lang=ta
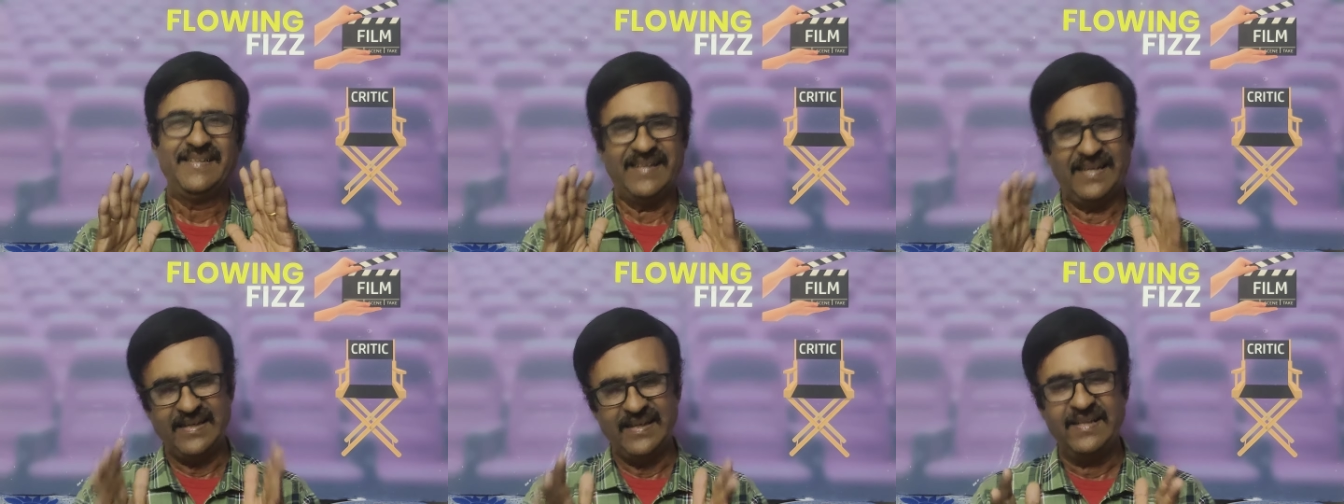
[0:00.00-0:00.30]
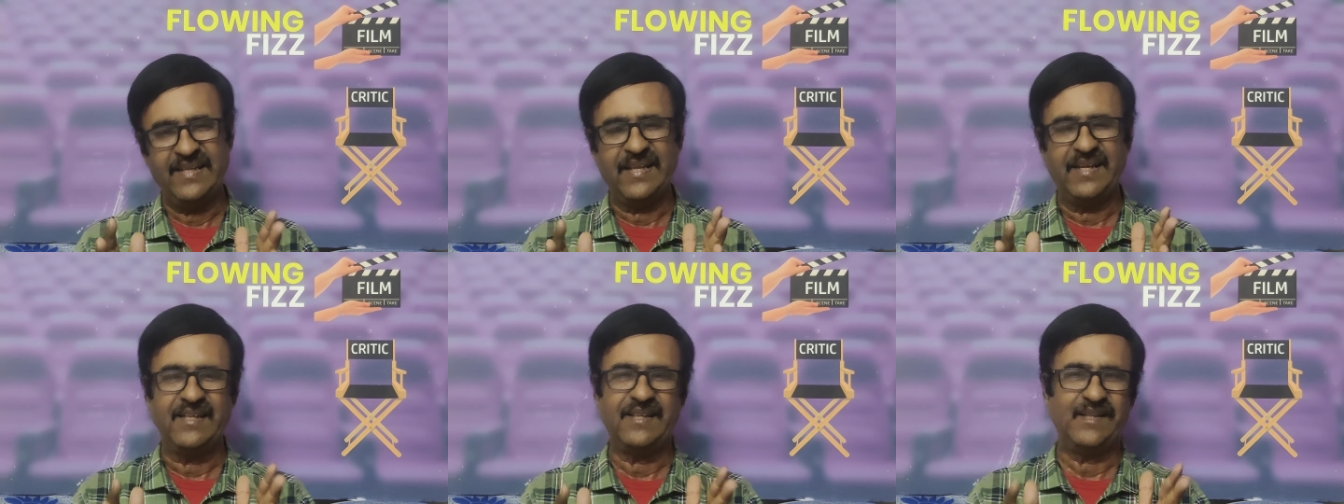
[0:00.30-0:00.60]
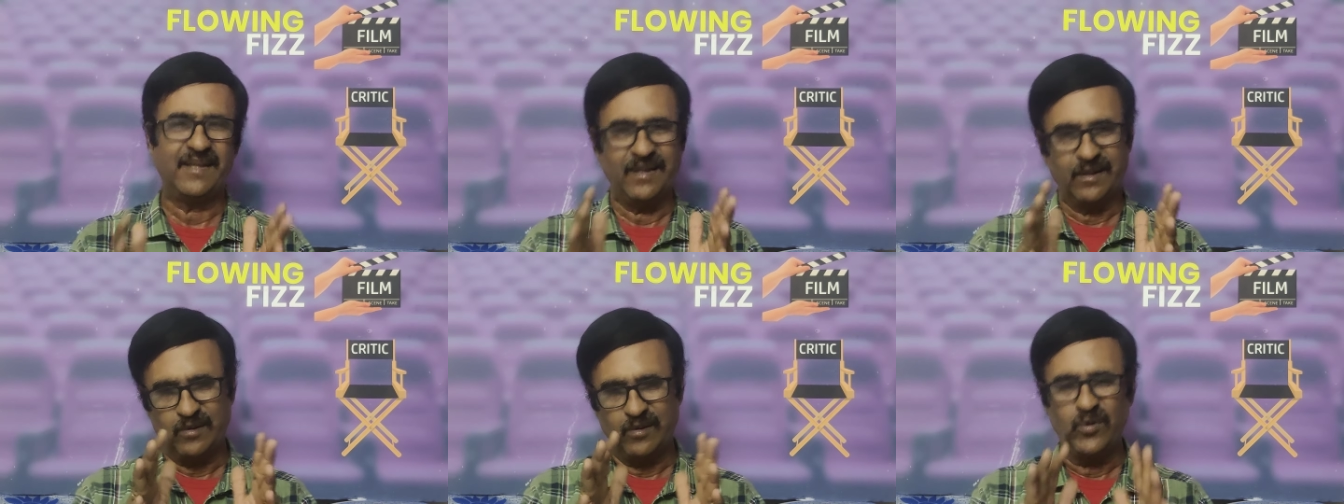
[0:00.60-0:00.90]
நிலைநிறுத்தி
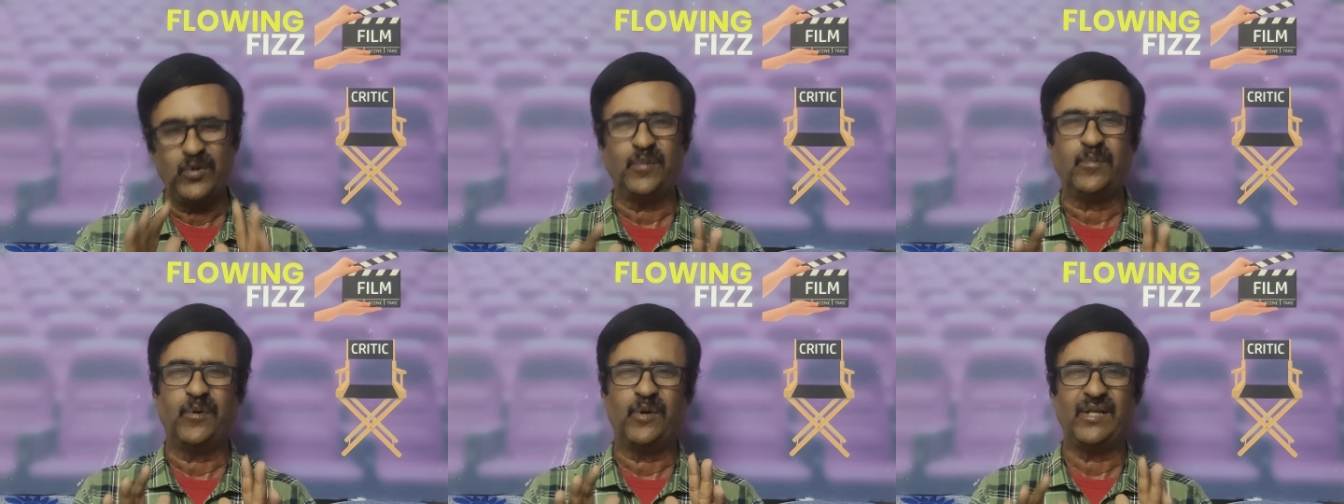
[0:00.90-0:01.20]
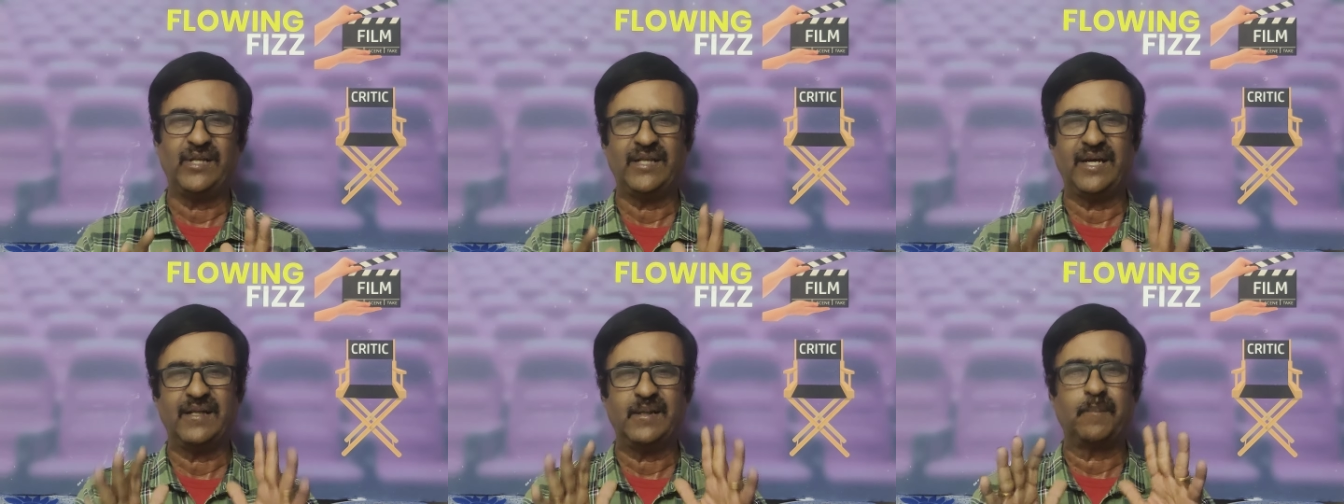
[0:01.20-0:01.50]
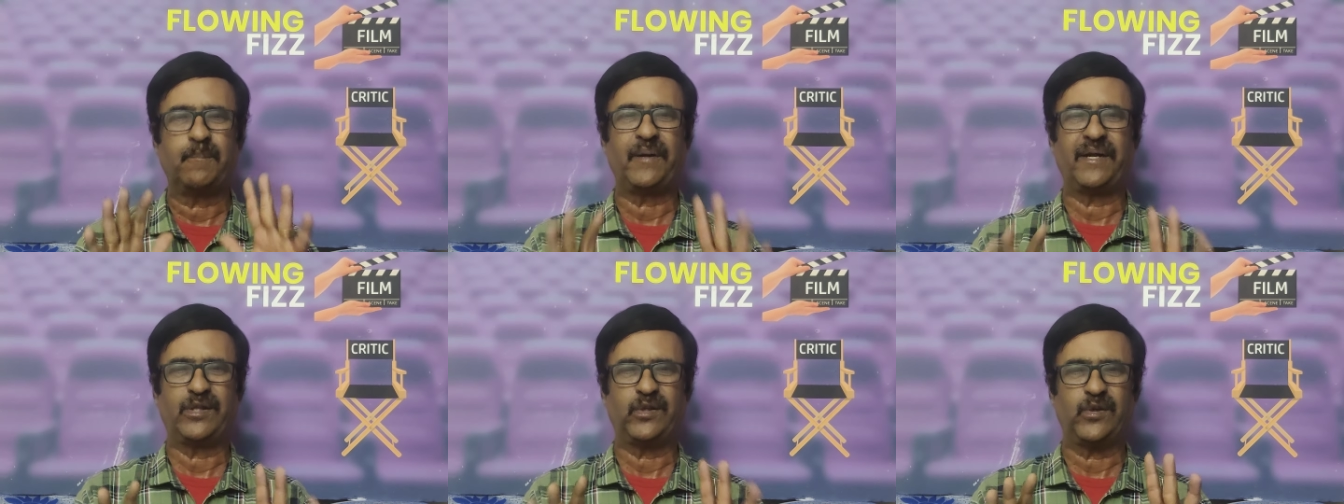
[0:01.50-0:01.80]
தான் கொண்டு போய் தான் அந்த
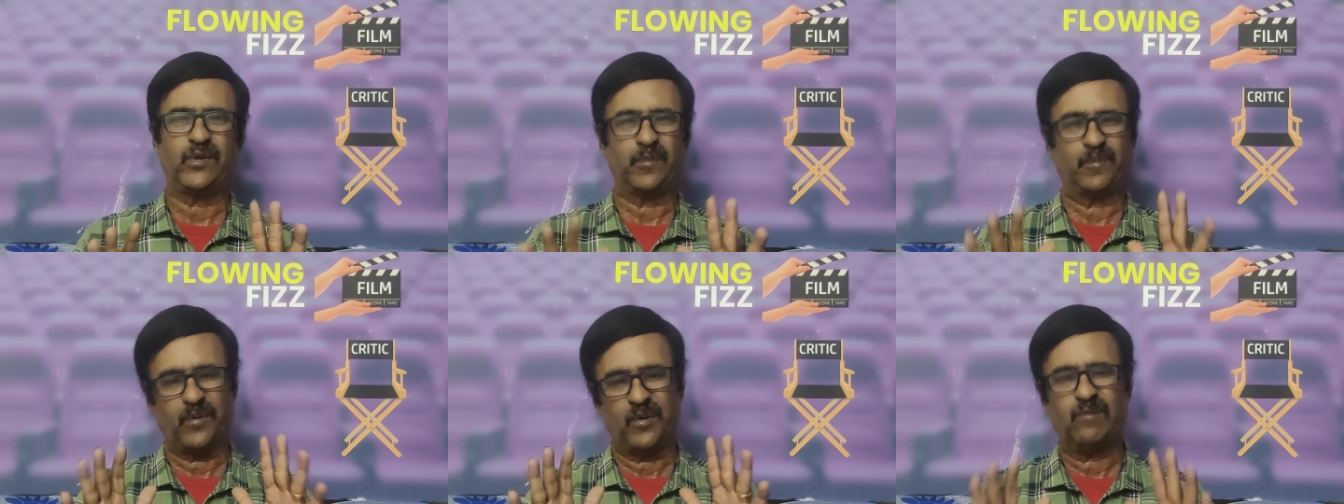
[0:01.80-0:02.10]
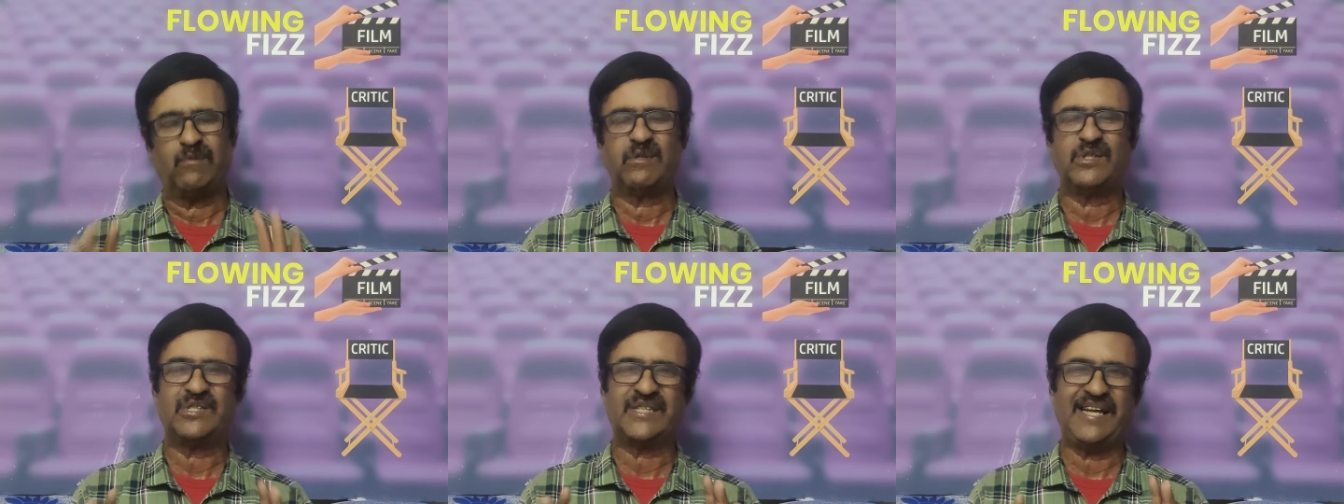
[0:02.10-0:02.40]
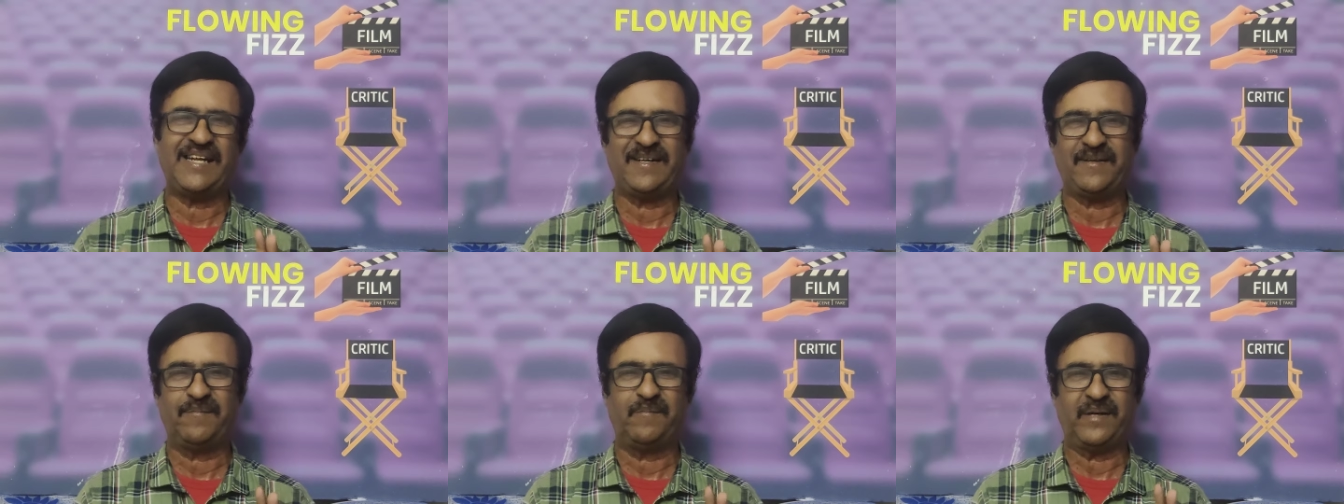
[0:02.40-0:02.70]
படத்தோட
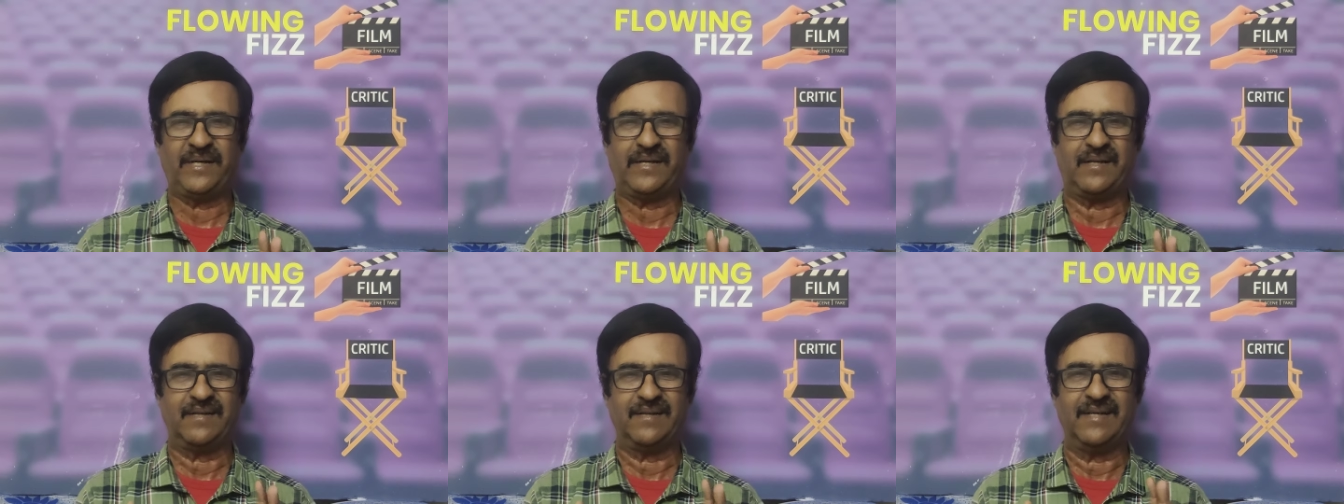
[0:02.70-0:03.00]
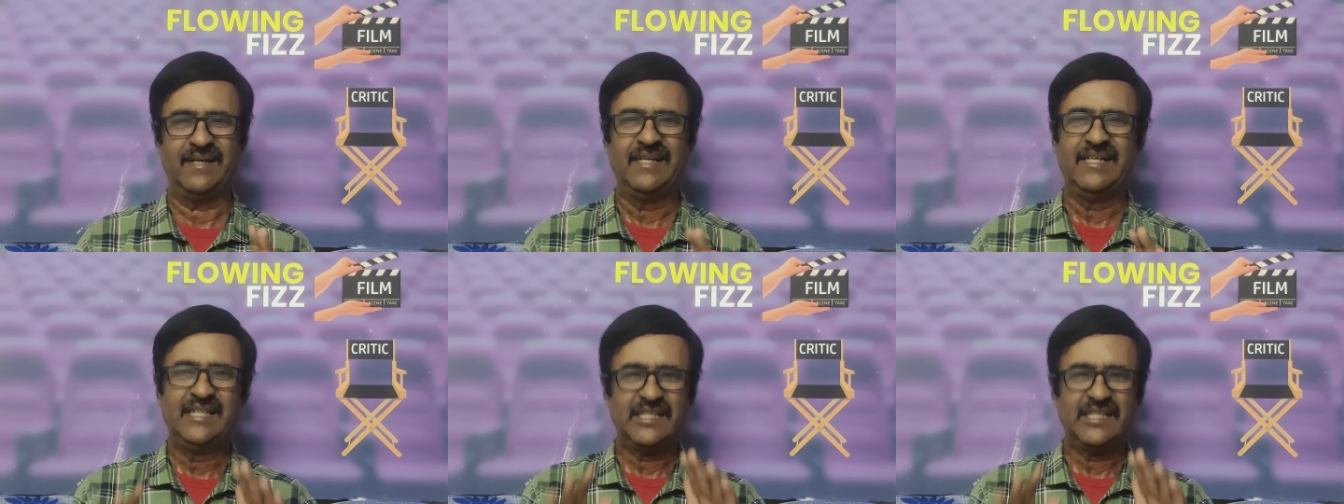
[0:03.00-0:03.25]
ப்ரொமோஸ்லாம் இடம்பெற்றது